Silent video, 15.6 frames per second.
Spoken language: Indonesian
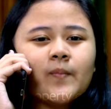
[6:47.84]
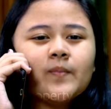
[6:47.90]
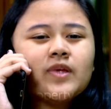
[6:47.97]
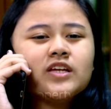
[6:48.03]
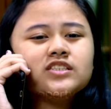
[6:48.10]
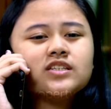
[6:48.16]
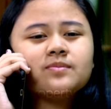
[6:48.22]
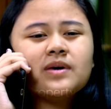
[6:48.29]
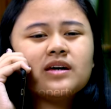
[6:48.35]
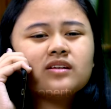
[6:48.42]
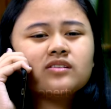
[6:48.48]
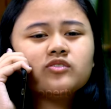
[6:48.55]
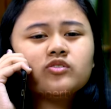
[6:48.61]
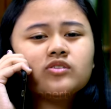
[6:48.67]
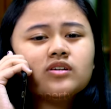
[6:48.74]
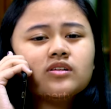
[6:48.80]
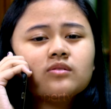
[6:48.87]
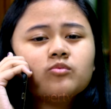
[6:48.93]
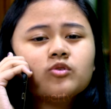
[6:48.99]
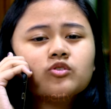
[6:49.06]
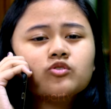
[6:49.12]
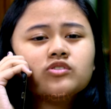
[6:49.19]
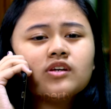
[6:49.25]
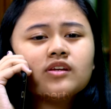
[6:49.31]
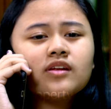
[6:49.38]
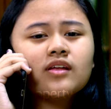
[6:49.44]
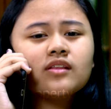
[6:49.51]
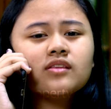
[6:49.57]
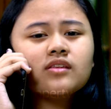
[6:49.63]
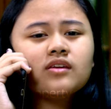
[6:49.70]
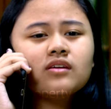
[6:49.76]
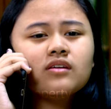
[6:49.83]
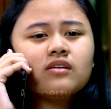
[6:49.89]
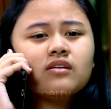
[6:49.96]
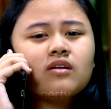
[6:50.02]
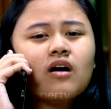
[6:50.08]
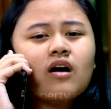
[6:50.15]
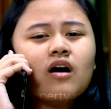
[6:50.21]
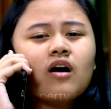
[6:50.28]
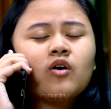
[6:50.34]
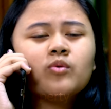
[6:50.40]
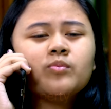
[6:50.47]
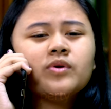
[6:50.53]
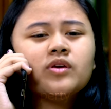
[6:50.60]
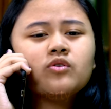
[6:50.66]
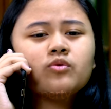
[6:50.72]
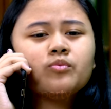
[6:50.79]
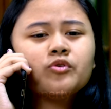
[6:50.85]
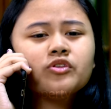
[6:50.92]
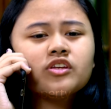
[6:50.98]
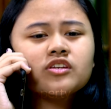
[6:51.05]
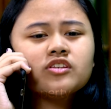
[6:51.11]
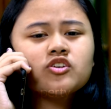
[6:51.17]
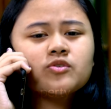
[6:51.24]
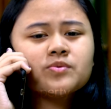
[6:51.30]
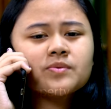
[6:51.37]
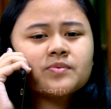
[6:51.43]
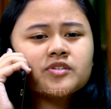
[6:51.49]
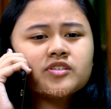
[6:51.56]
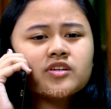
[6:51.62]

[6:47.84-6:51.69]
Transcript: Belajar bareng yuk, Dil, buat tujuan nanti. Aku bingung mau tanya jawab sama